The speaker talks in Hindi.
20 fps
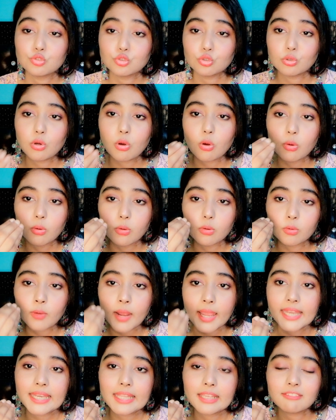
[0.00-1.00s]
जो
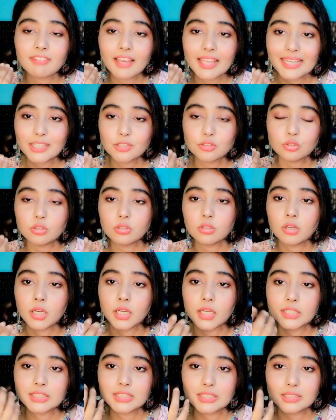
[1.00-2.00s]
ऑयलिंग वाली जो
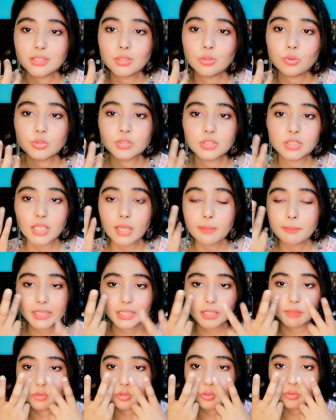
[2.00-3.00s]
चीज़ें होती है
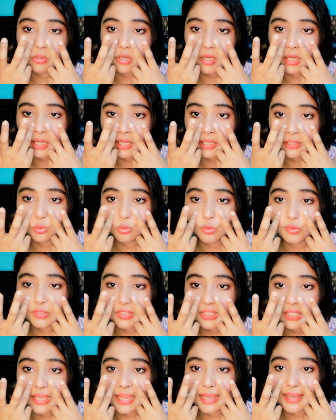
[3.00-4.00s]
मतलब जो
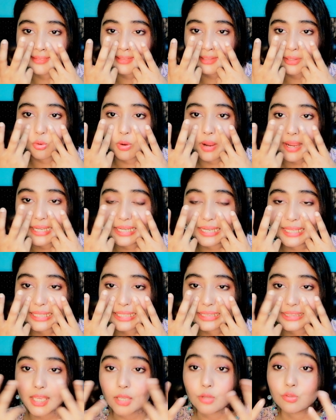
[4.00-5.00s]
नोज़ के यहाँ से ऑयल
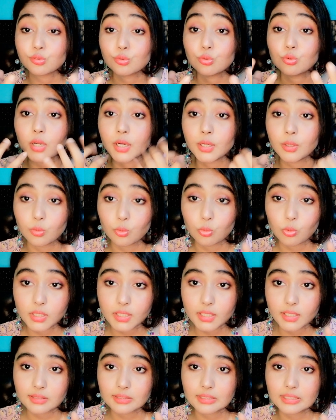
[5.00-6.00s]
निकलता है उसको कंट्रोल
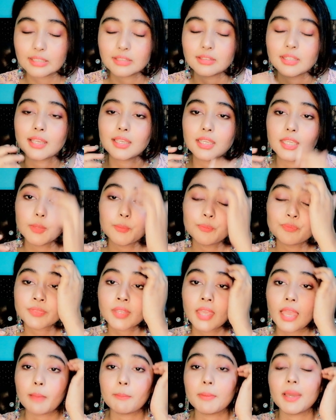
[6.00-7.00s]
करती है ताकि
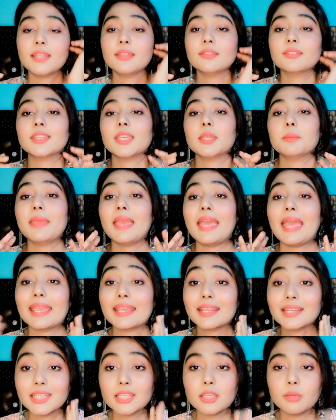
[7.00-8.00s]
हमारी स्किन में
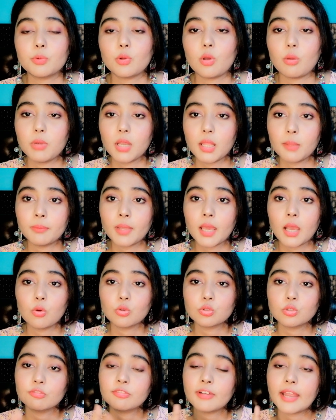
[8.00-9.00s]
एक्ने की प्रॉब्लम ना
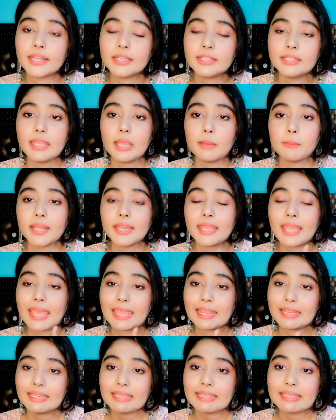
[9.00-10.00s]
हो तो वाइट टी हमारे
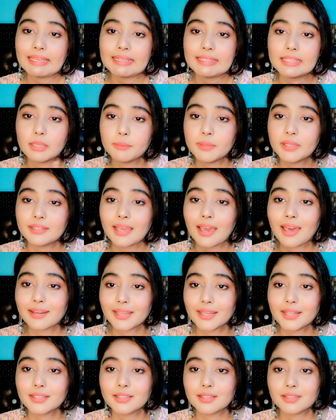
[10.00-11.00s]
एक्ने के लिए भी
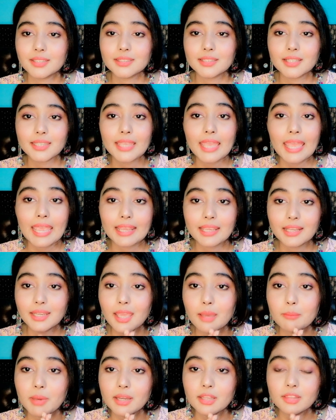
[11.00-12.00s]
टारगेट करती है ताकि
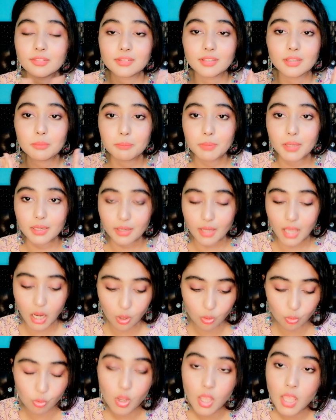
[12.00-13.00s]
एक्ने हमारी स्किन पर ना
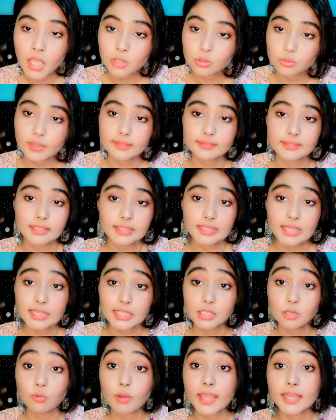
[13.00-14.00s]
हो तो ऐसा नहीं है
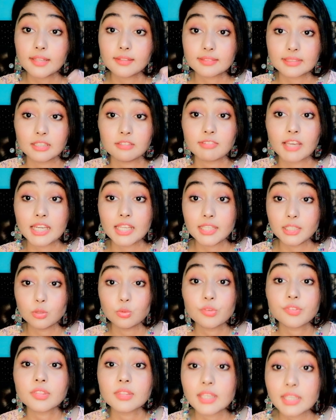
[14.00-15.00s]
कि ऑयली स्किन वाले
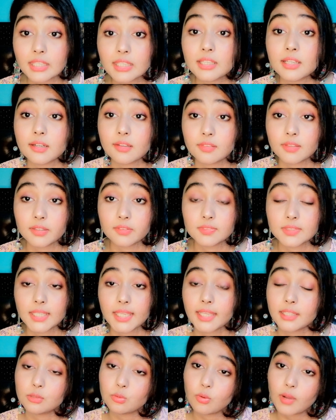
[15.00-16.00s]
यूज़ नहीं कर सकते
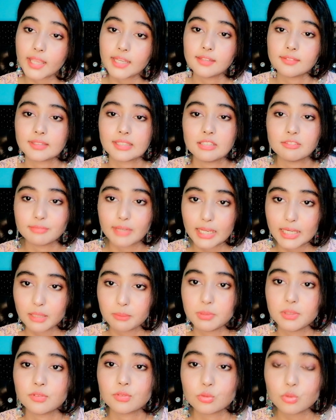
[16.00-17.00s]
हैं तो ऑयली स्किन
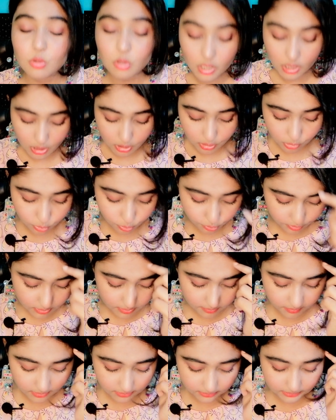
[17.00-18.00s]
वाले भी इसको यूज़
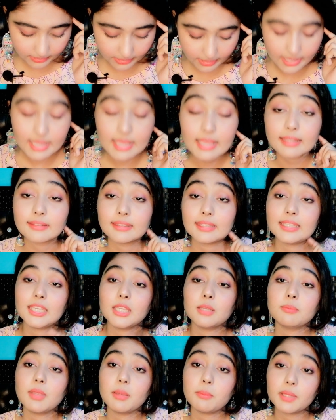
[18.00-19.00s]
कर सकते हैं
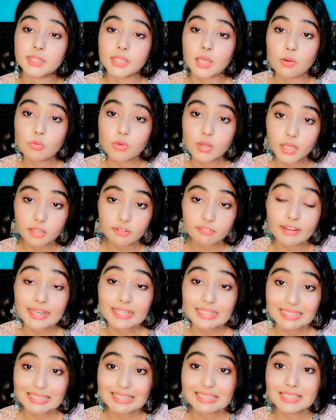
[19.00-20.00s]
सेकेंड मैं बताऊँ अगर
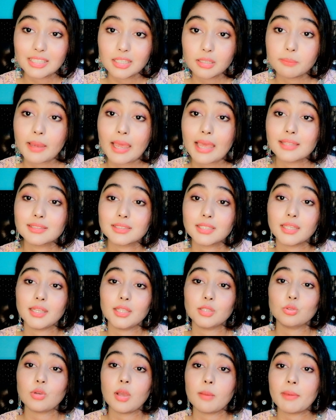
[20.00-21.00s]
वाइट टी की ही बात
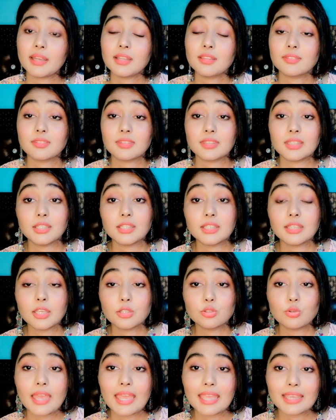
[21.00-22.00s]
करें तो हमारे स्किन
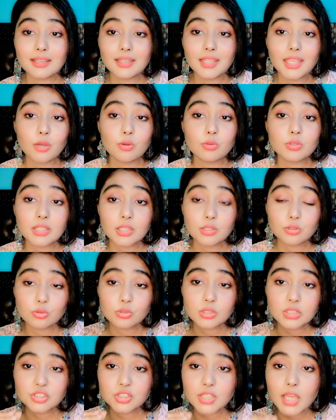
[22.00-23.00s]
के जो एक्ने हैं उनके
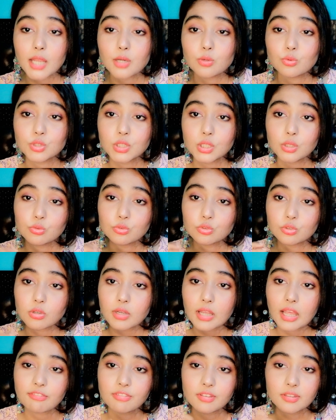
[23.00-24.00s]
जो निशान होते हैं उनको
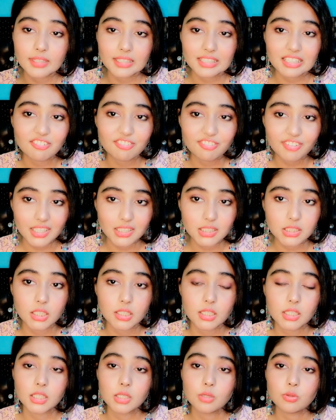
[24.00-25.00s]
काफ़ी ज़्यादा फेड
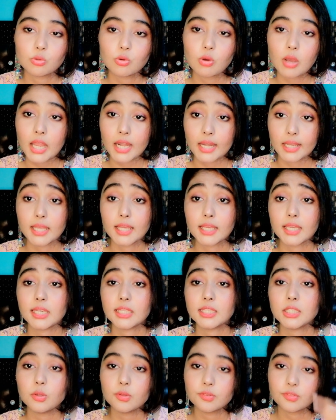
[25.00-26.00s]
करेगी उनको हल्का
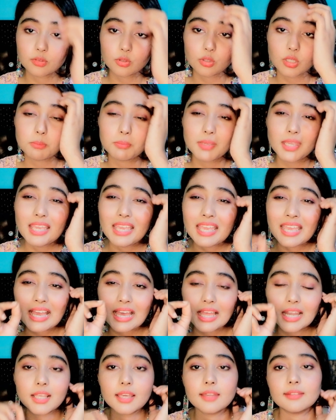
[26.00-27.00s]
करेगी और स्किन स्किन में
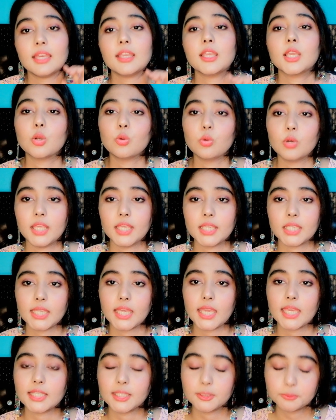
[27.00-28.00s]
हल्का सा ग्लो
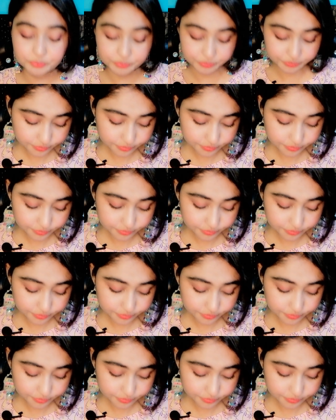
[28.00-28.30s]
लेके आएगी